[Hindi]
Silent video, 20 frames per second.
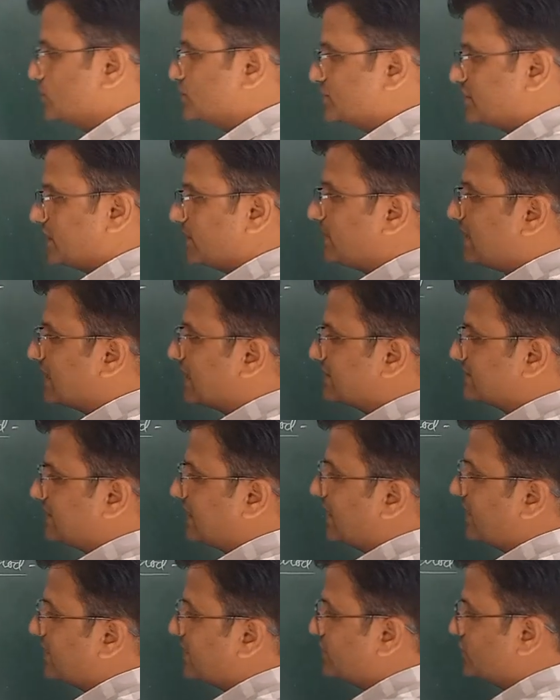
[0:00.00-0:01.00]
उसके बाद
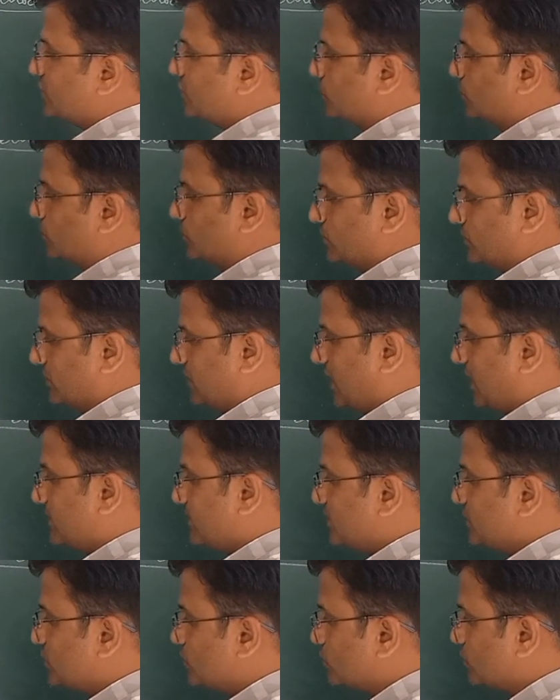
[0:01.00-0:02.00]
आता है यू
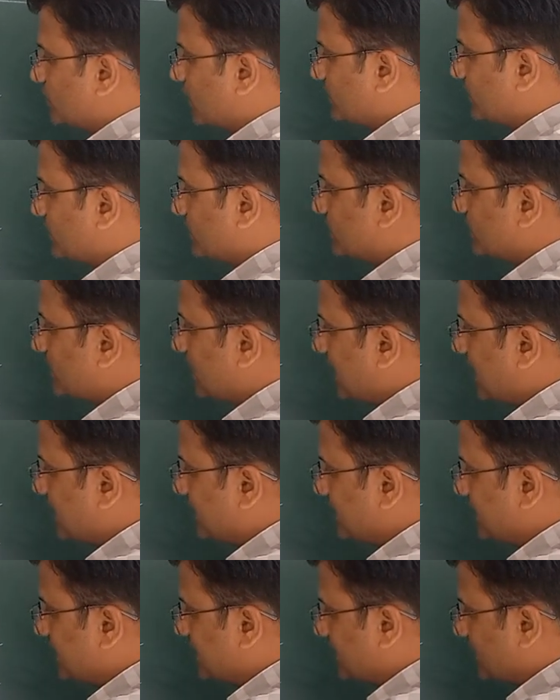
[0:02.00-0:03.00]
अब यू का फॉर्मूला है
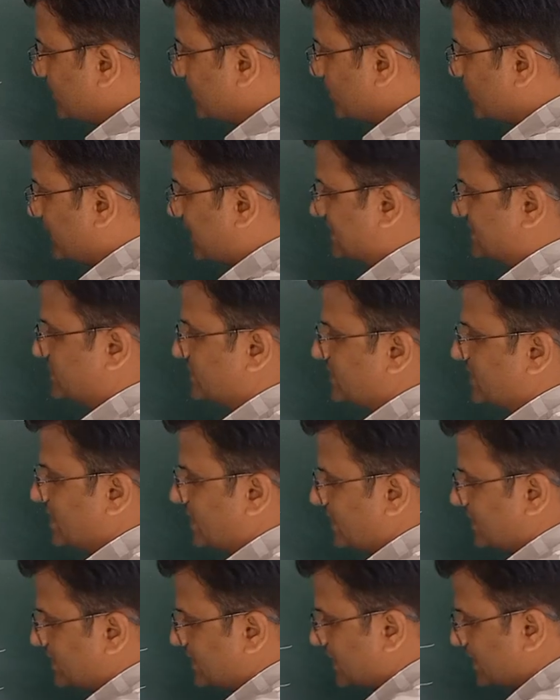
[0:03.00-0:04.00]
डी अपॉन एच
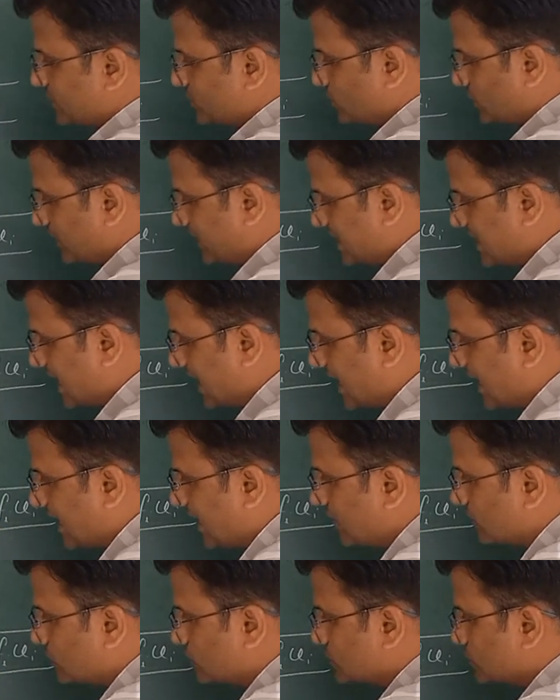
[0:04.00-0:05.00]
ये जो डी आया
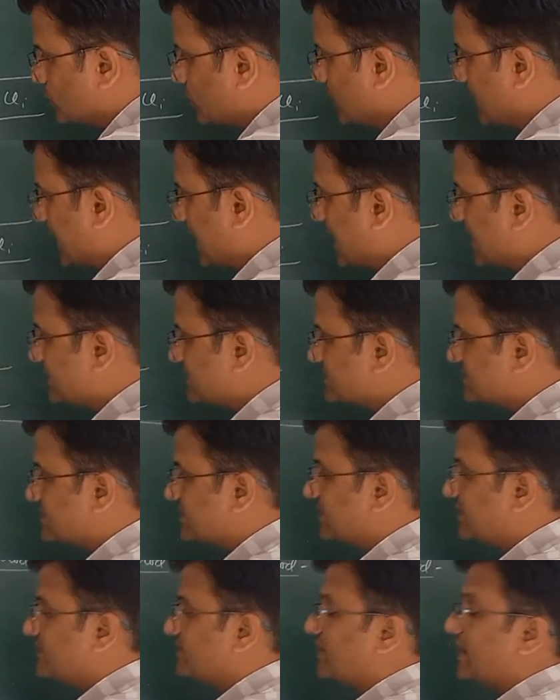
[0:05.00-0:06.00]
है उसको एच
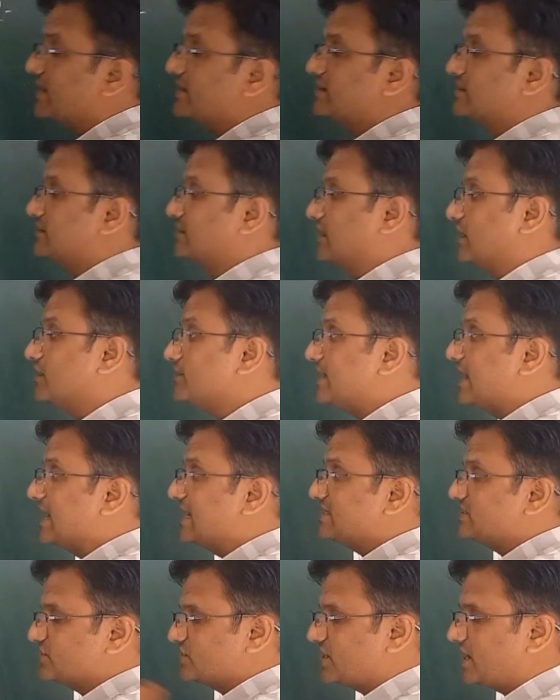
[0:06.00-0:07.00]
से डिवाइड करते हैं अब
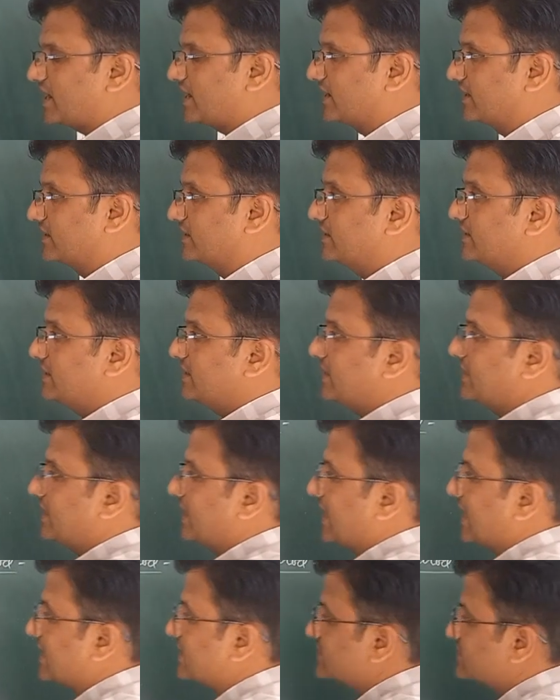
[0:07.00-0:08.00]
एच क्या है
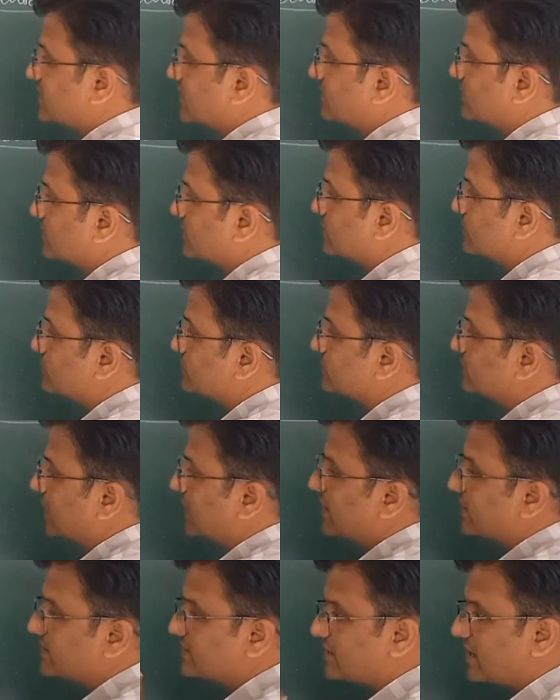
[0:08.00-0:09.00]
एच का मतलब
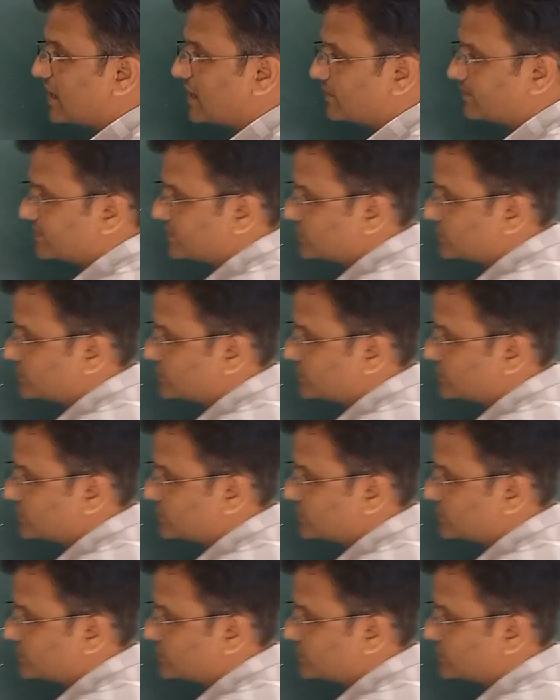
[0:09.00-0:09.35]
होता है यहाँ